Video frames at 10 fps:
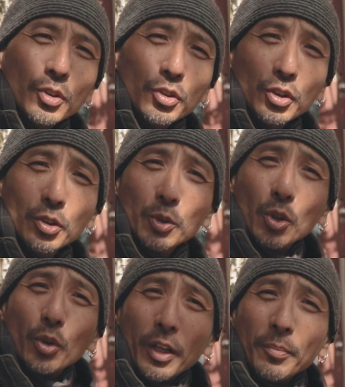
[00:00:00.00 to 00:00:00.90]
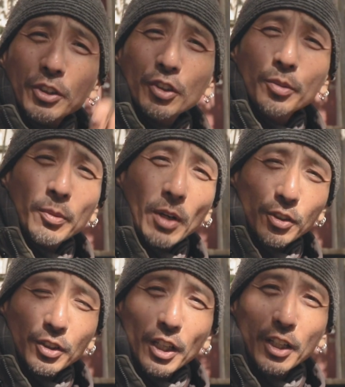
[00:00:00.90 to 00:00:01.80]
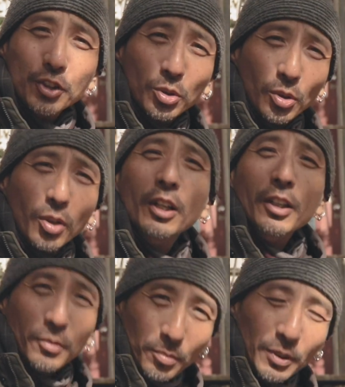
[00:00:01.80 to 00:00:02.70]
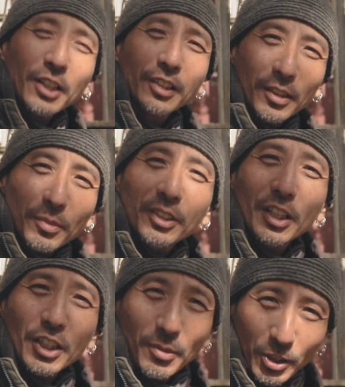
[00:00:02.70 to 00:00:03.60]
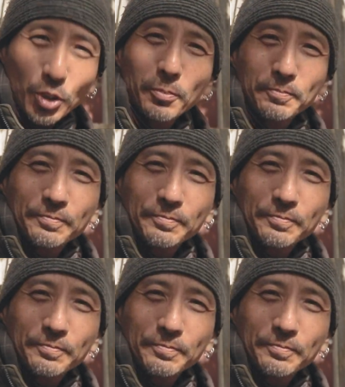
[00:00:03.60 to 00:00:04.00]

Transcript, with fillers: すぐ向こうには湖もあるんでね、ちょっと皆さんに見せに行きましょう。